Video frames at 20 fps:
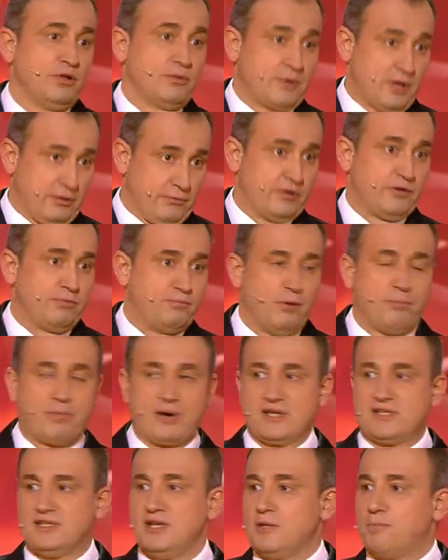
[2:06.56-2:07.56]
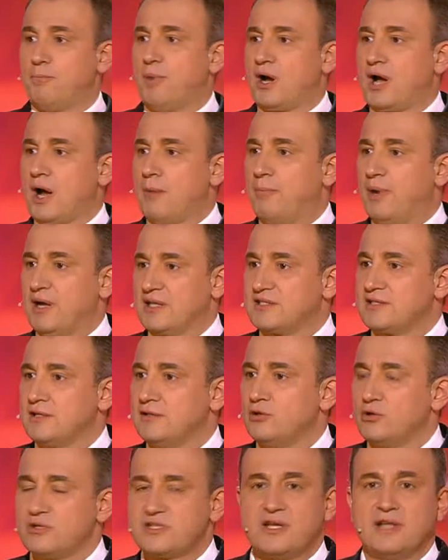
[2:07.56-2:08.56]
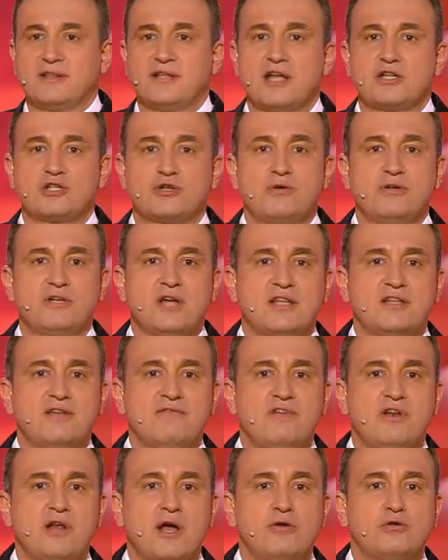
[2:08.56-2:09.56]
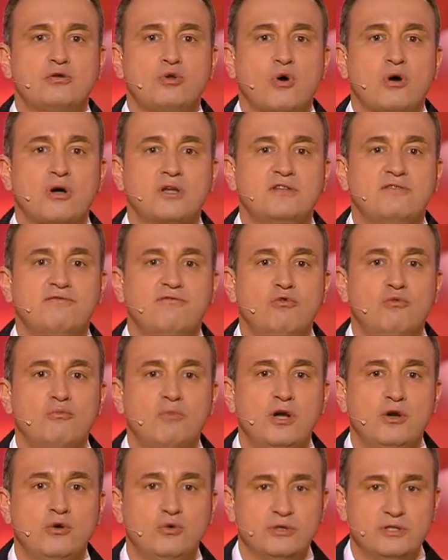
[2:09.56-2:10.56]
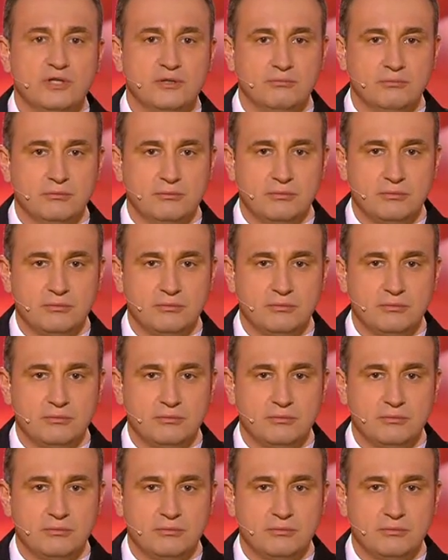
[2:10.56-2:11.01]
кого-нибудь попросить покопаться, но заначку я доверяю только двум людям.